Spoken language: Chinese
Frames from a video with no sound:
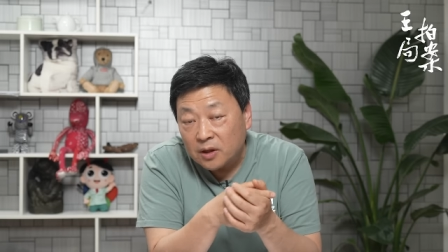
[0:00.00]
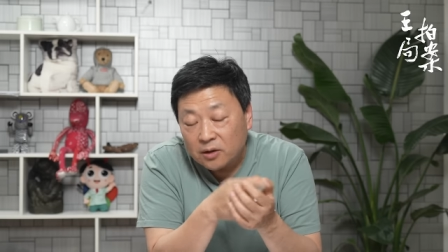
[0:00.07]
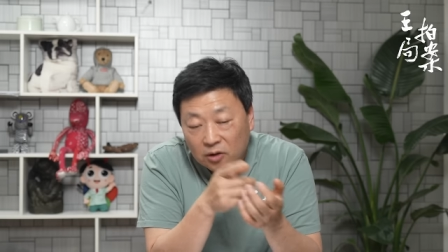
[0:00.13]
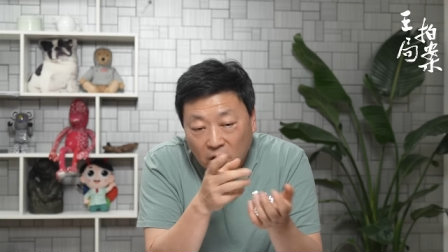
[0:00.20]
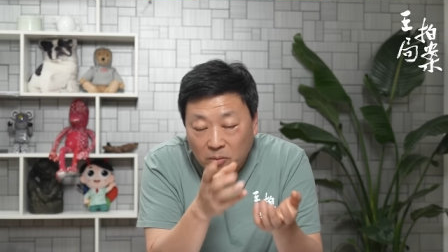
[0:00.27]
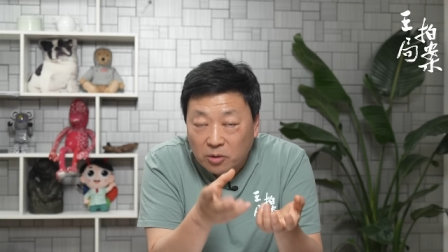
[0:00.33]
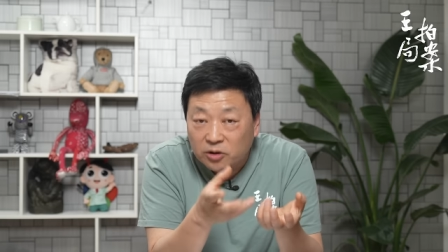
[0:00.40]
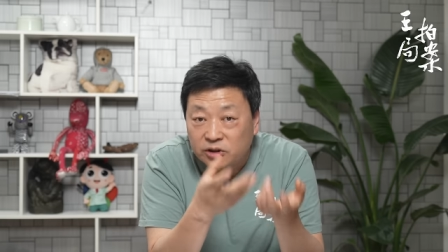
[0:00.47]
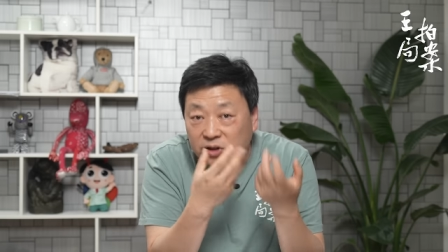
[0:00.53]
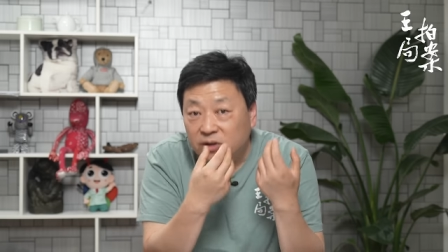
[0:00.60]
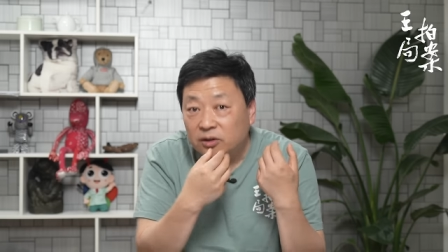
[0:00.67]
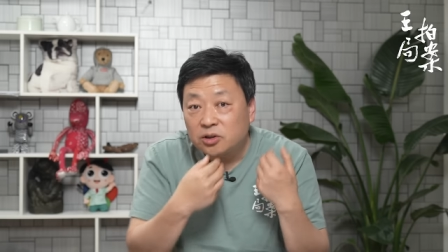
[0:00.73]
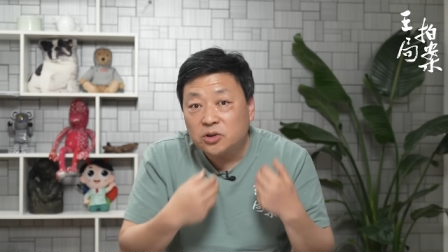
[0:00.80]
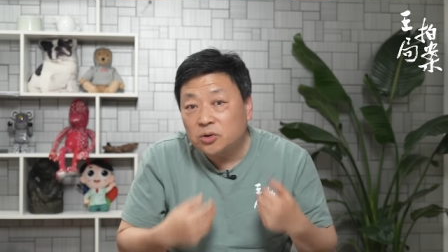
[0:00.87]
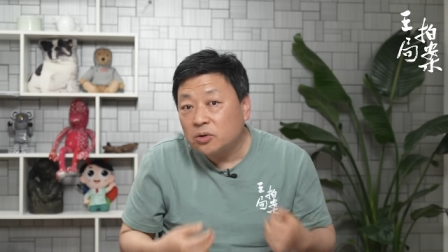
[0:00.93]
老毛醒
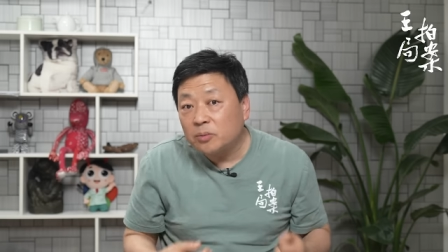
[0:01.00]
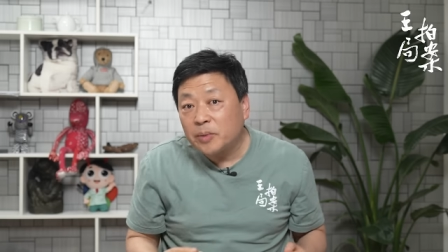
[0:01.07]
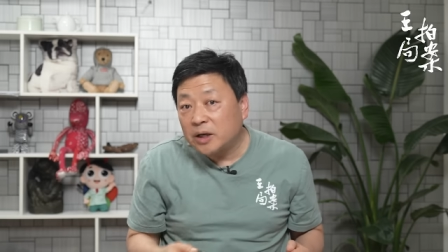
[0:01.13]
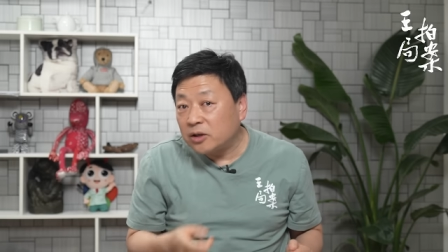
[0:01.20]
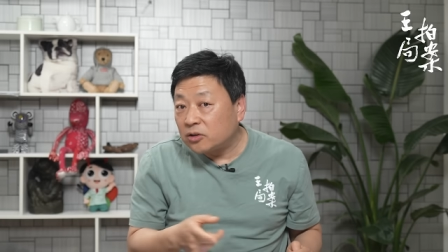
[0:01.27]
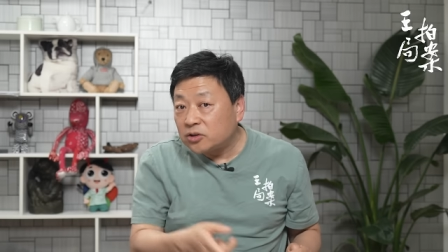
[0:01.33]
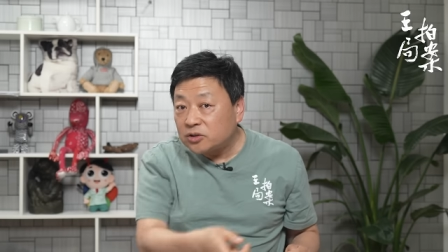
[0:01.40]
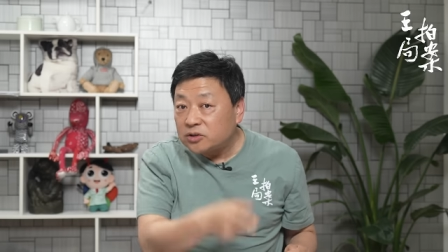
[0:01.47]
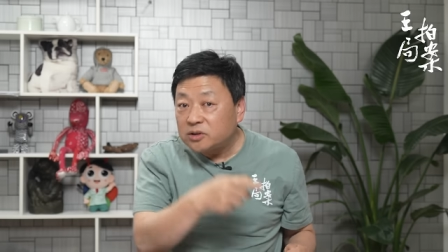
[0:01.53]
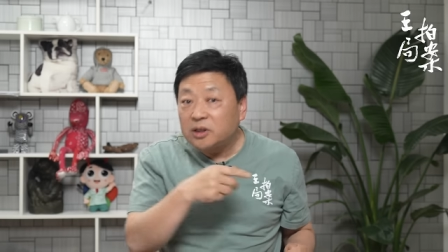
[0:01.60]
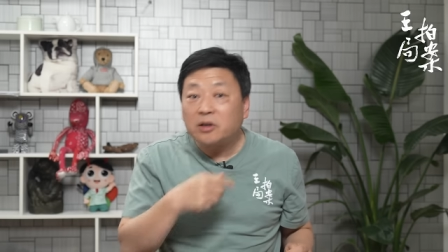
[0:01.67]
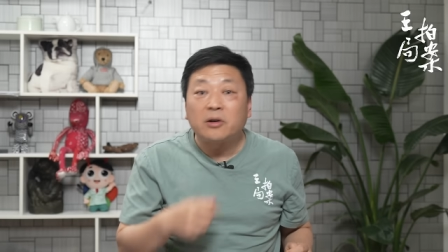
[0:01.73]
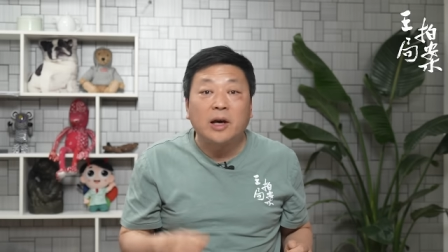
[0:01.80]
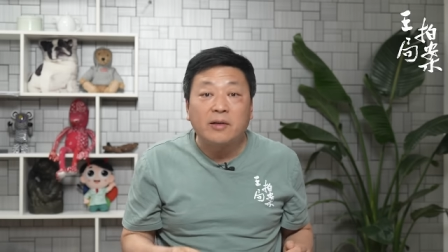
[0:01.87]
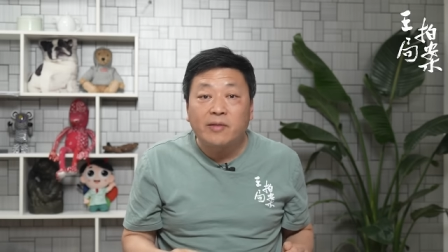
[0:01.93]
了之后，半小时之内
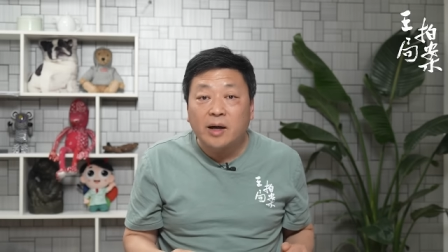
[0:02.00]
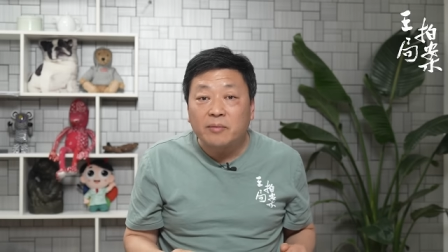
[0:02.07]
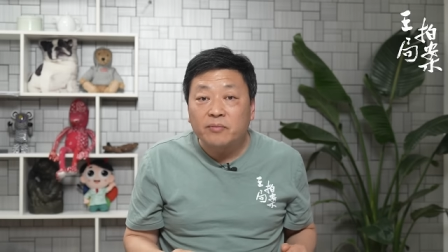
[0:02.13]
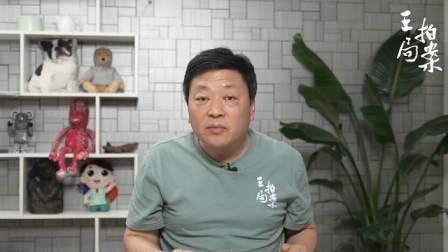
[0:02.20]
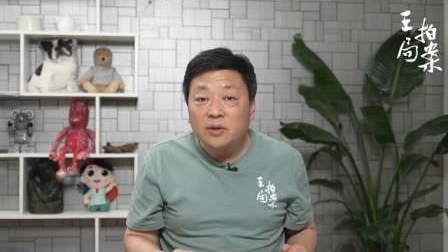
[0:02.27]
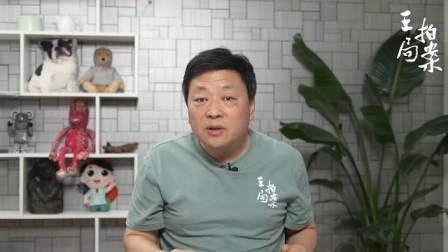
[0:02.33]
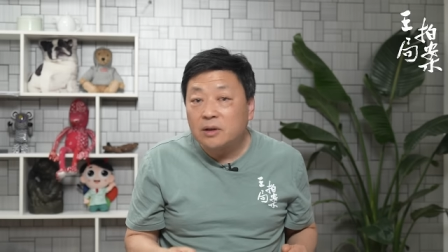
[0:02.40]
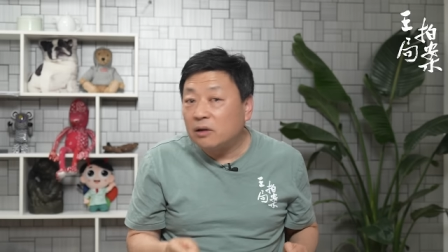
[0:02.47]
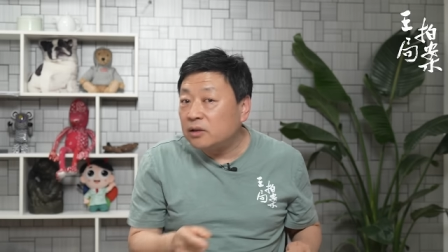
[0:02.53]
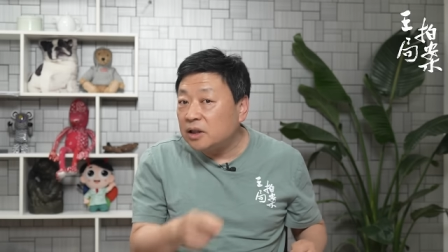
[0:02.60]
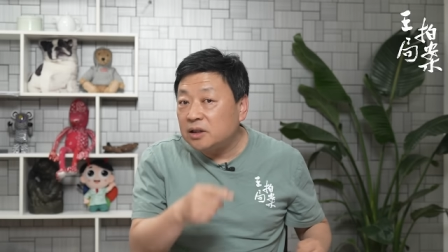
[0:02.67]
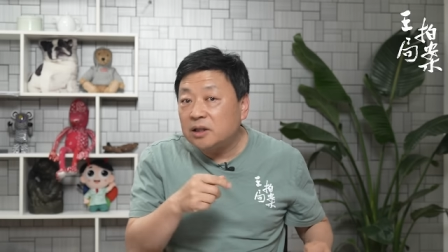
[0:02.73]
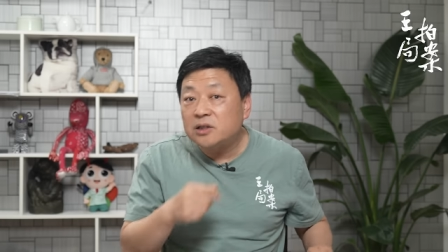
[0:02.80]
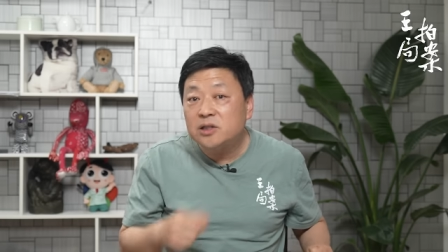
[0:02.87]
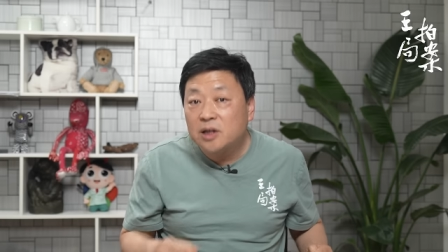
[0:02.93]
要开饭，然后他
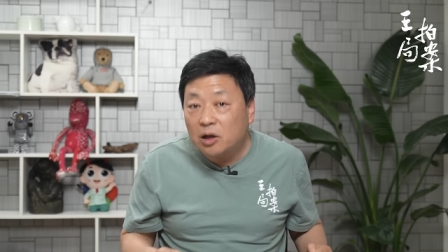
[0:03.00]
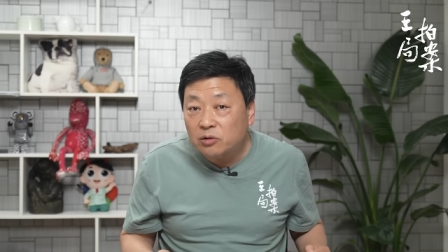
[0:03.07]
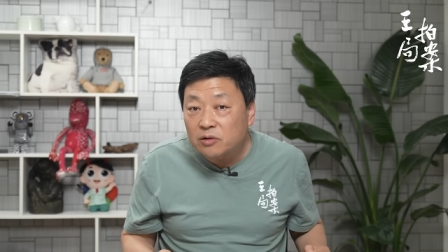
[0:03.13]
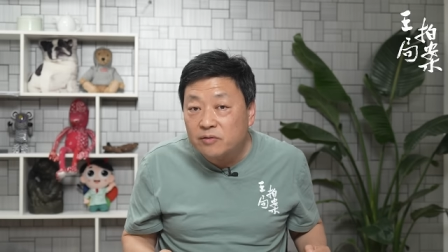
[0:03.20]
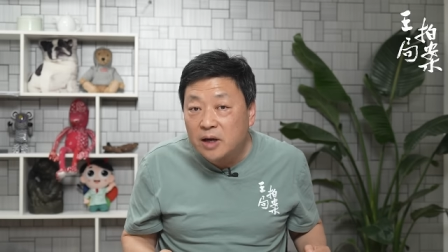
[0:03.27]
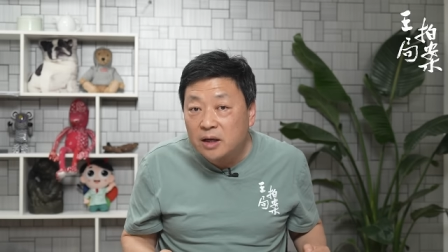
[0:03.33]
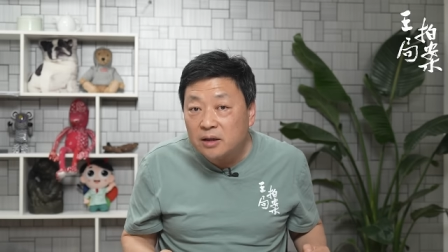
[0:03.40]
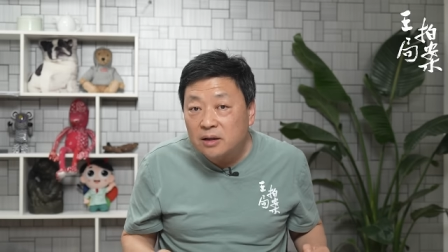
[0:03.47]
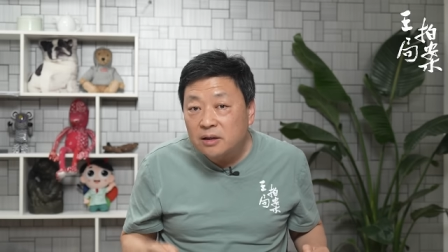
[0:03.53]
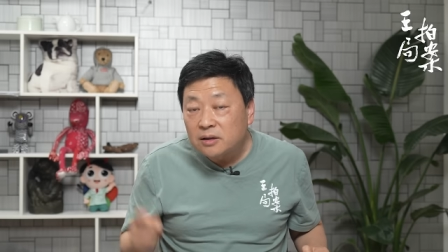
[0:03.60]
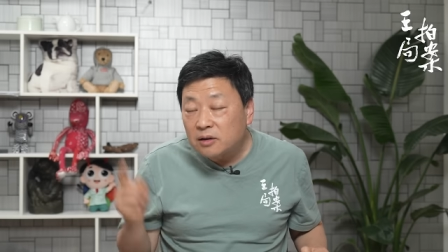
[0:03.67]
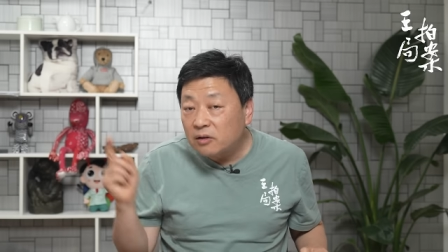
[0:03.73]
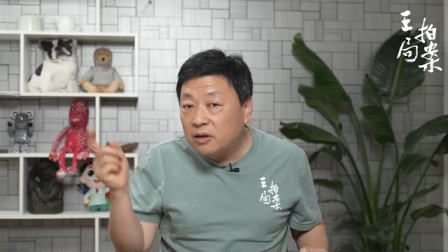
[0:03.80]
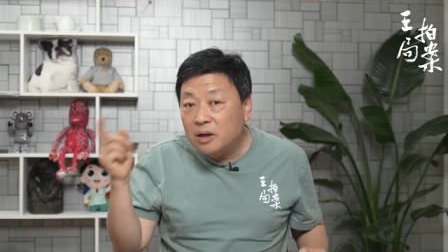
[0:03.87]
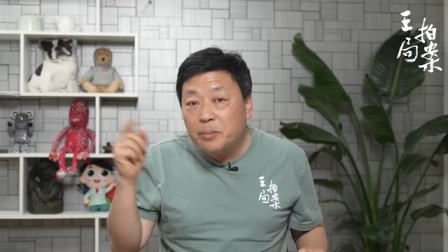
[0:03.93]
一天吃两顿饭，
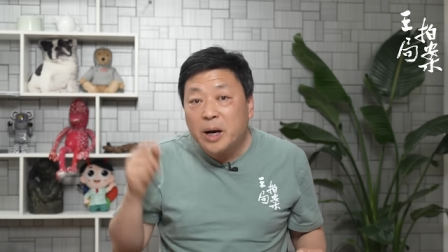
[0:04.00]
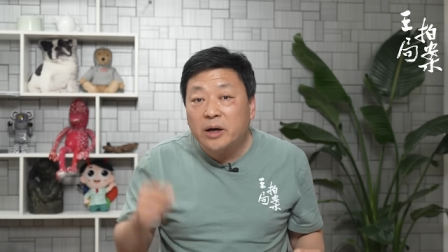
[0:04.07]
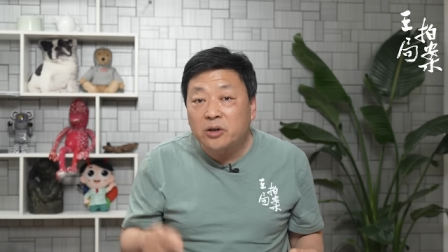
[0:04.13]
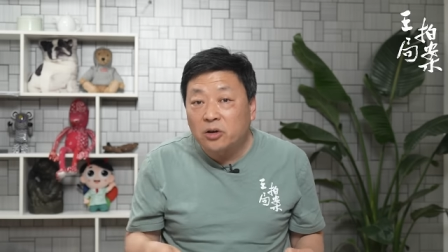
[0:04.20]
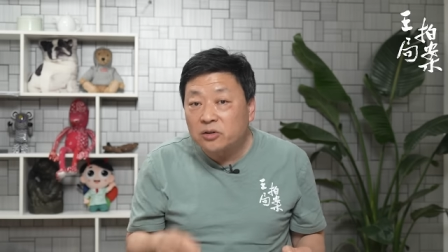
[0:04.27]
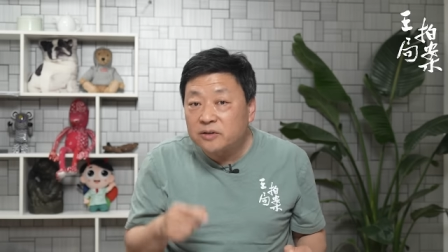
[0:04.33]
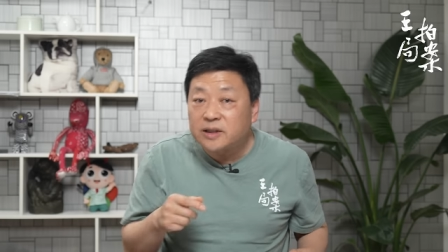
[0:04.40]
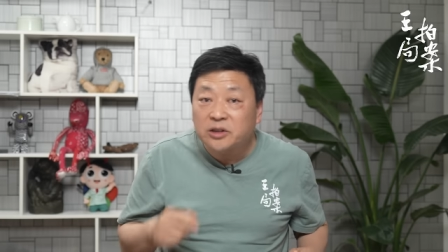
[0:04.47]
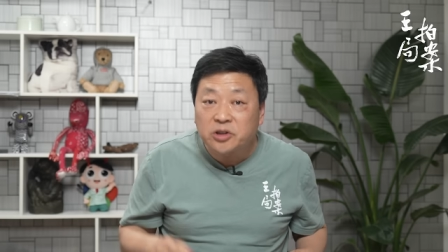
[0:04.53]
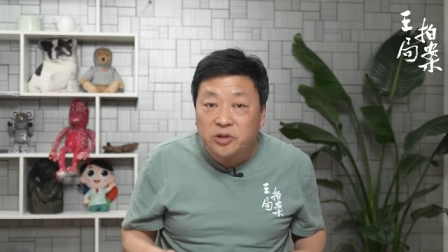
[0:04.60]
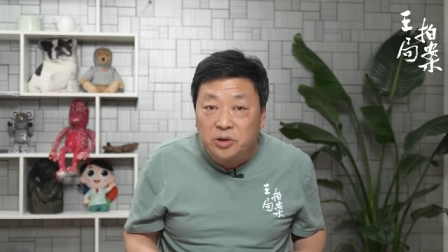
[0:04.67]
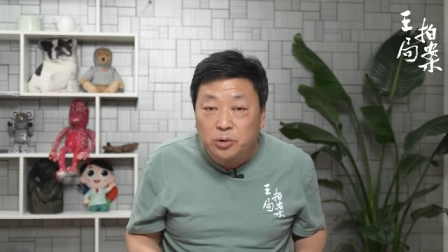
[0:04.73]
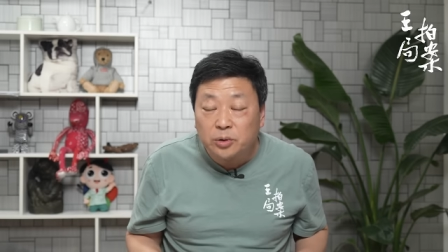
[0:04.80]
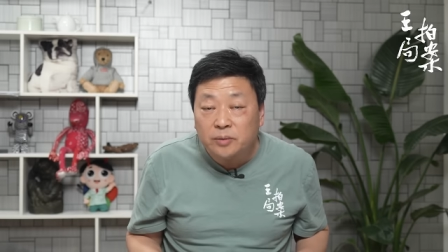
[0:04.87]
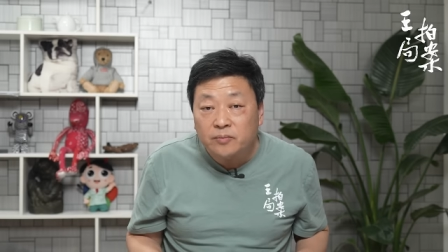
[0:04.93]
然后隔八个小时再吃
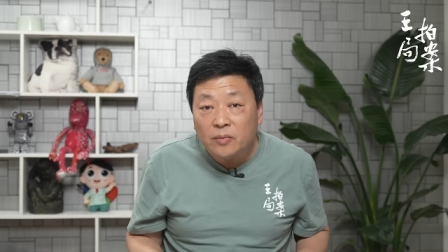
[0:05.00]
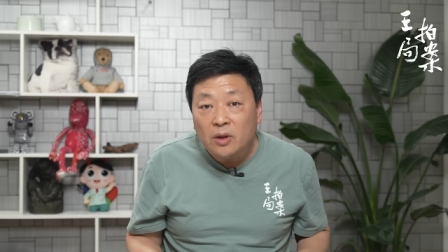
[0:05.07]
一顿。